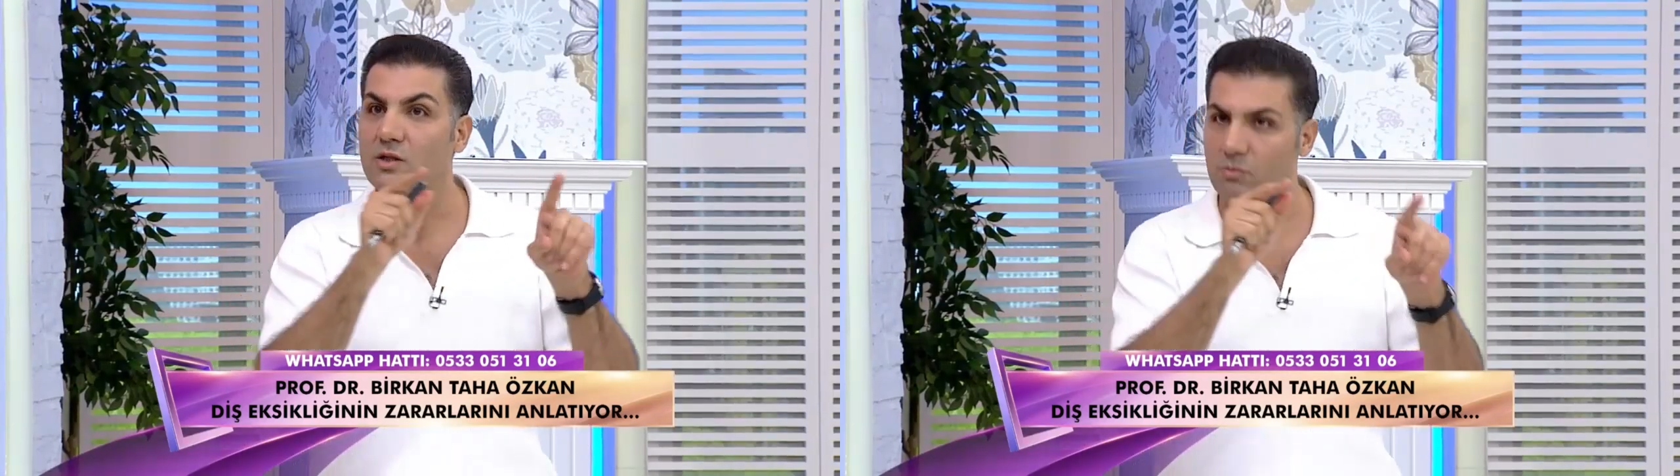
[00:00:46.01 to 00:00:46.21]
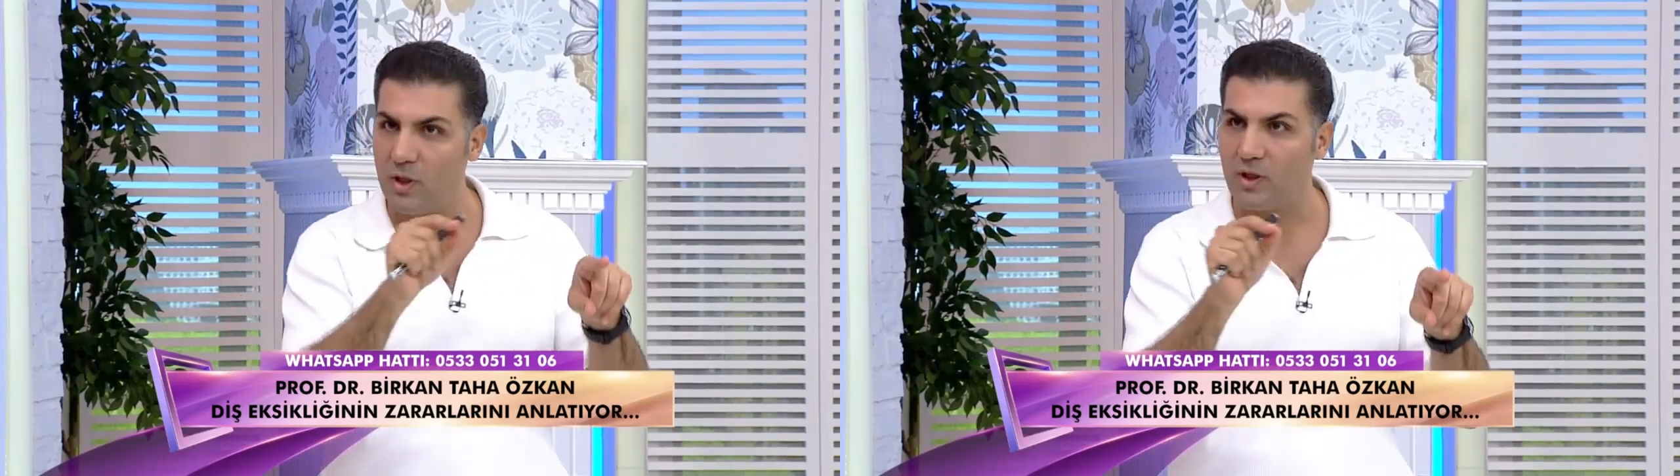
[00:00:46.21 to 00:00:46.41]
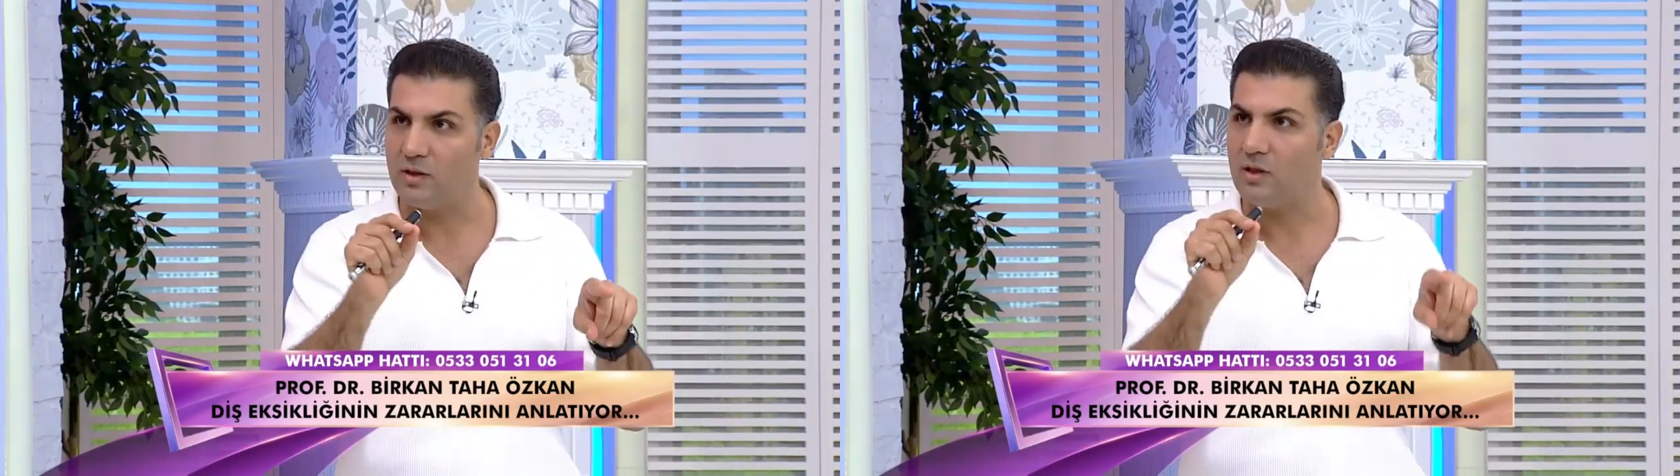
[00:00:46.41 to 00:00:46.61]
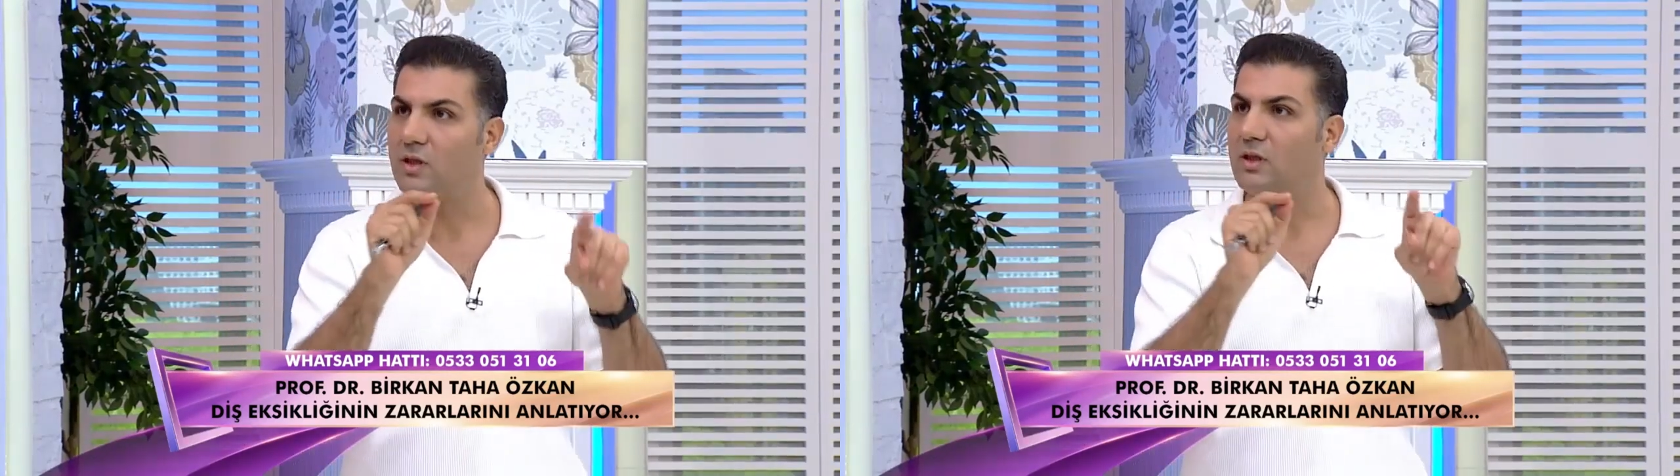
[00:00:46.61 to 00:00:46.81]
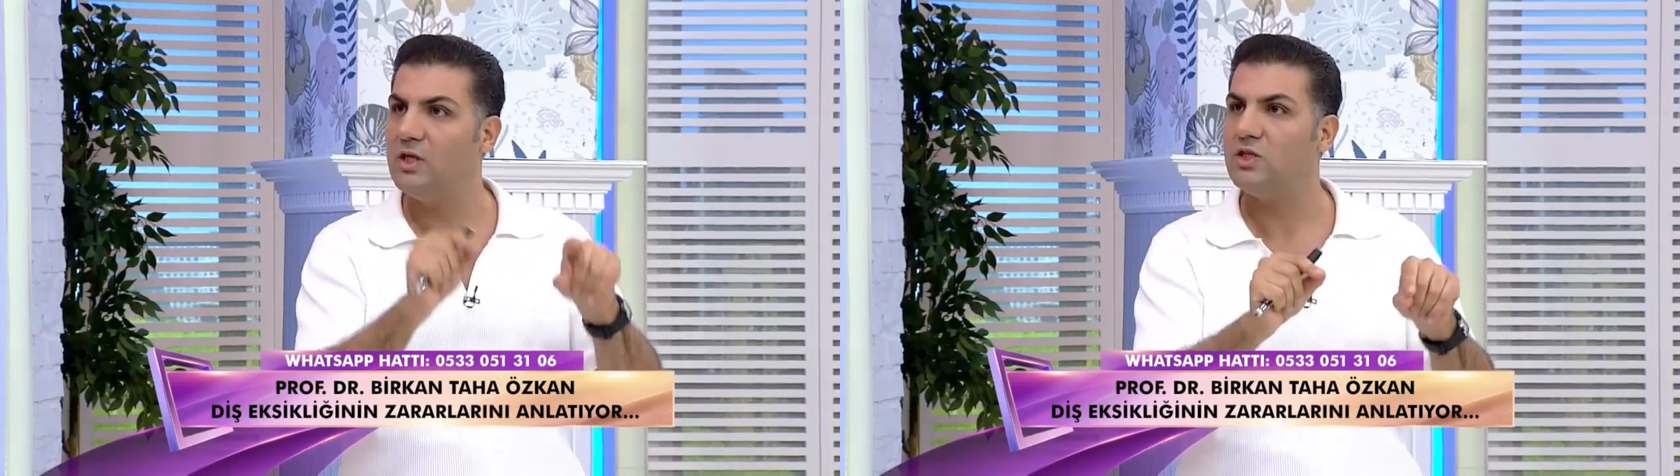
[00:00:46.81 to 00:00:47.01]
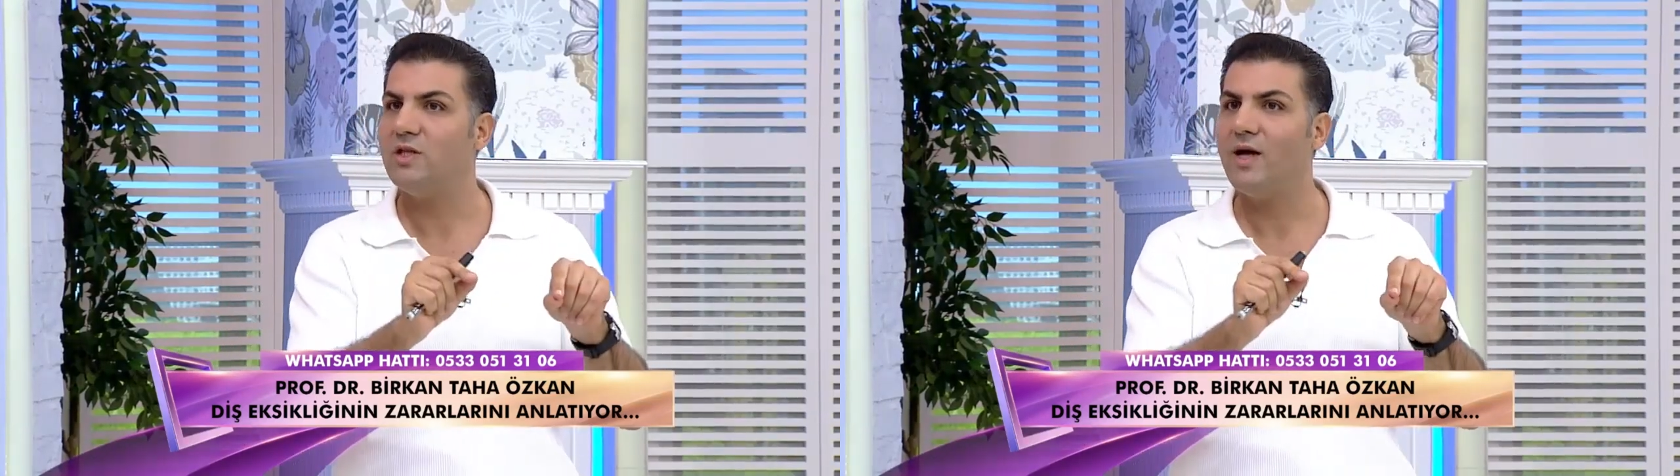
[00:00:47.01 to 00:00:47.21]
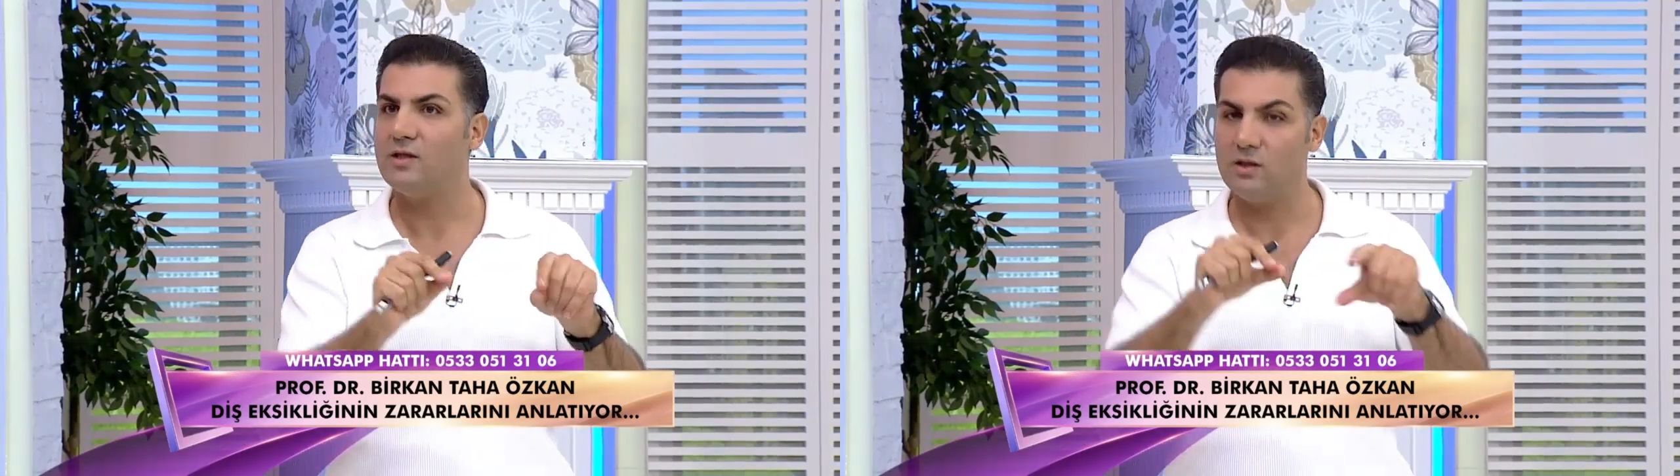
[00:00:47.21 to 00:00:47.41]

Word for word: Bakın dişler